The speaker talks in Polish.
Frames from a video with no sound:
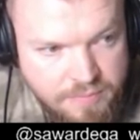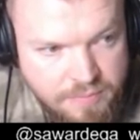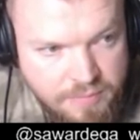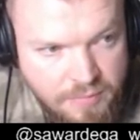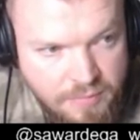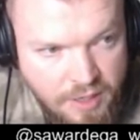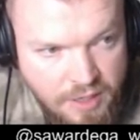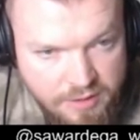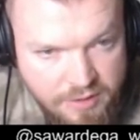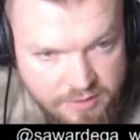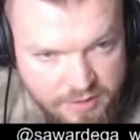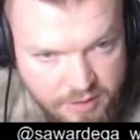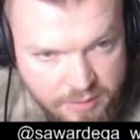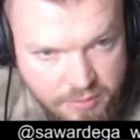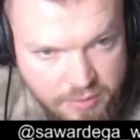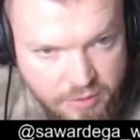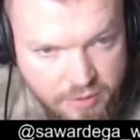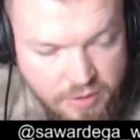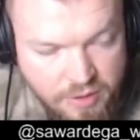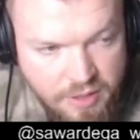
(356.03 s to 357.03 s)
Ale jest
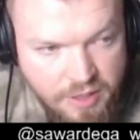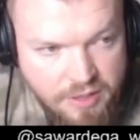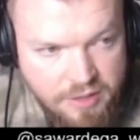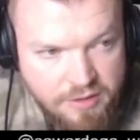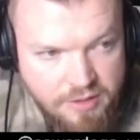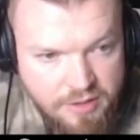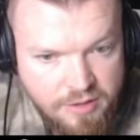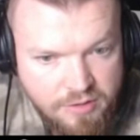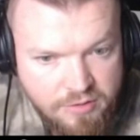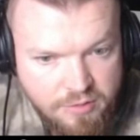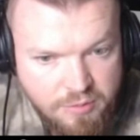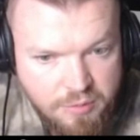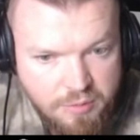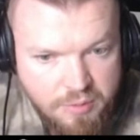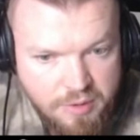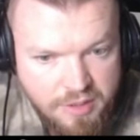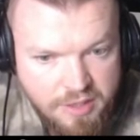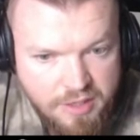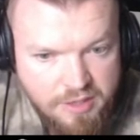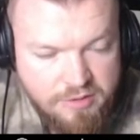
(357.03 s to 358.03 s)
jakby ok, nie? Żeby
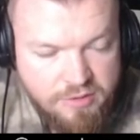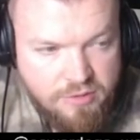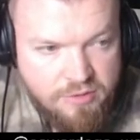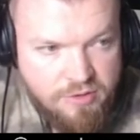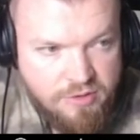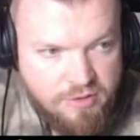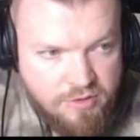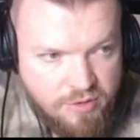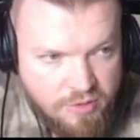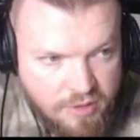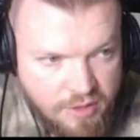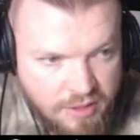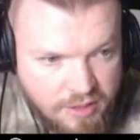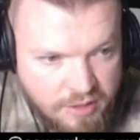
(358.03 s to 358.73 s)
była jasność, jest ok.